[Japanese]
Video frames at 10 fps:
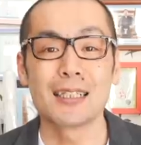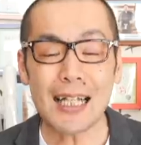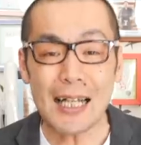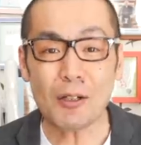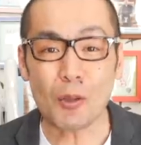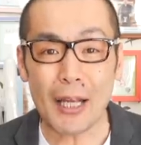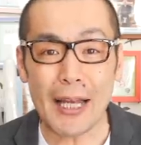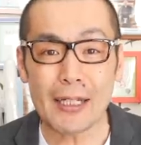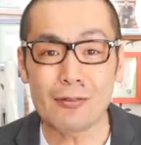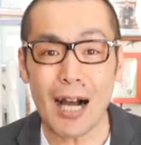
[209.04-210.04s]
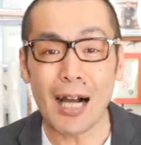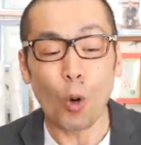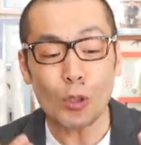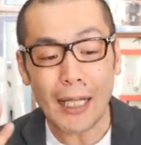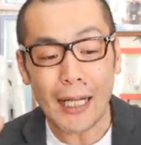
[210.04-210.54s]
最後の原因は、
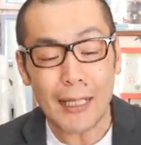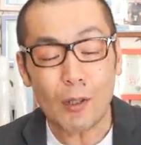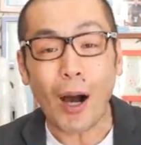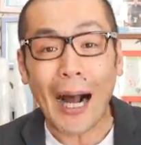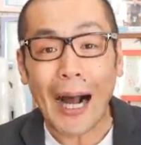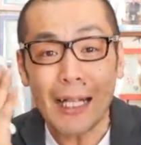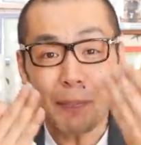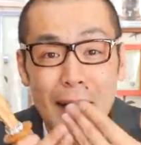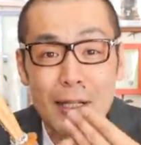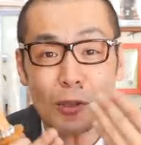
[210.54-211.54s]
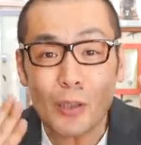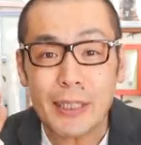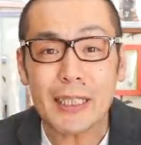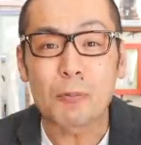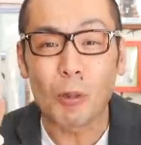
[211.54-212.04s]
お互いの相面の
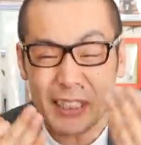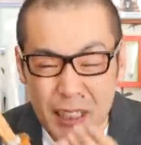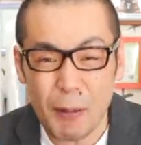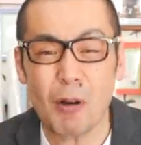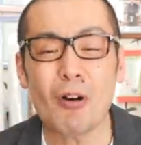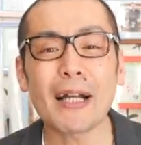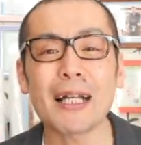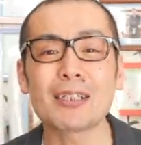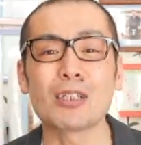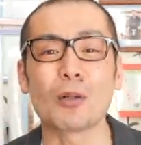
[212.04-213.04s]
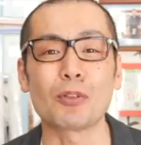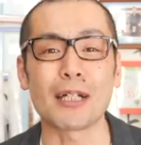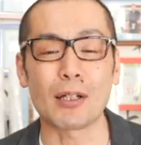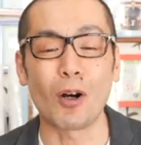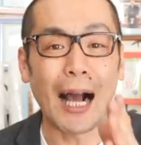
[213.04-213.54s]
時にもう一番わかりやすいと思うん
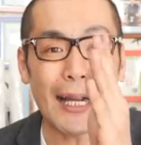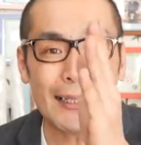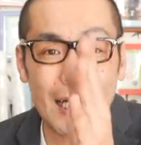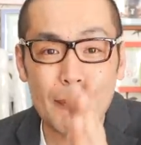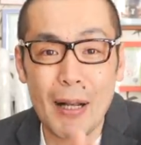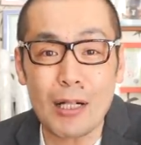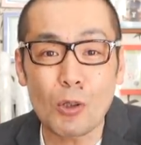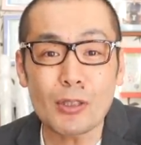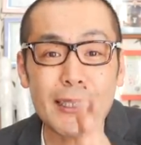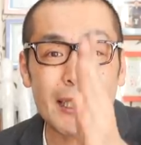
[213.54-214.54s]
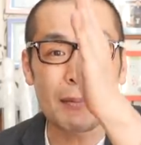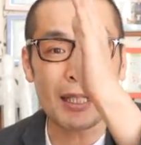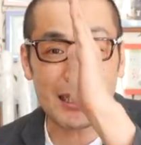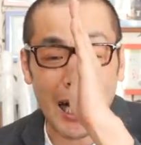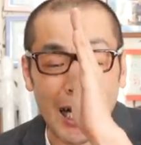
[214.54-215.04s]
だけど、相手が面を打ってき
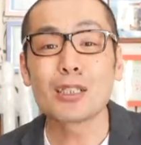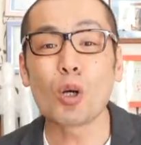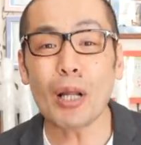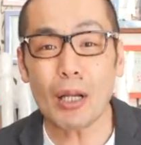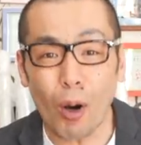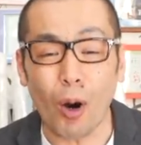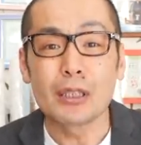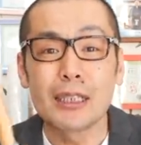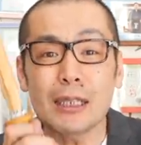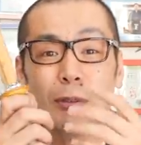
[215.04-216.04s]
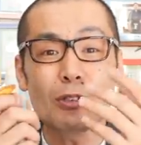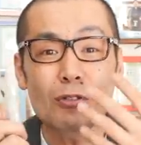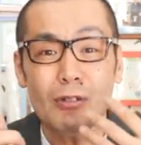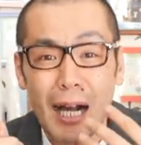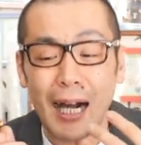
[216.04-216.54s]
ました。それを、自
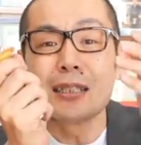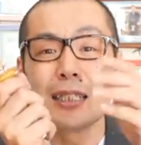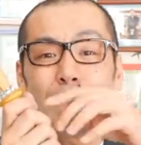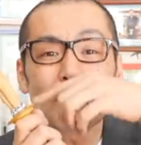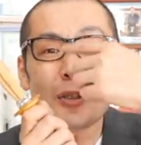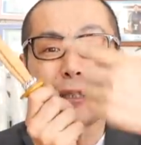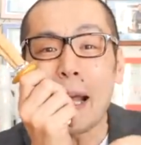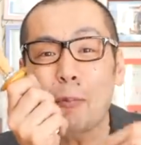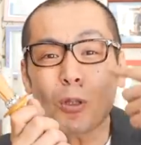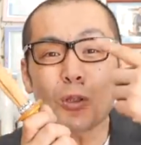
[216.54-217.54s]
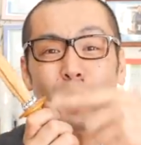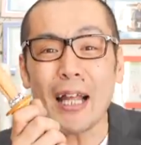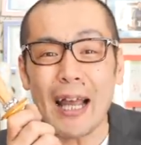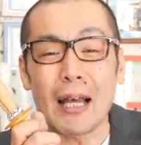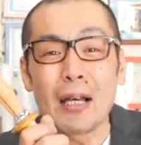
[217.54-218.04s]
分は、自分の手元で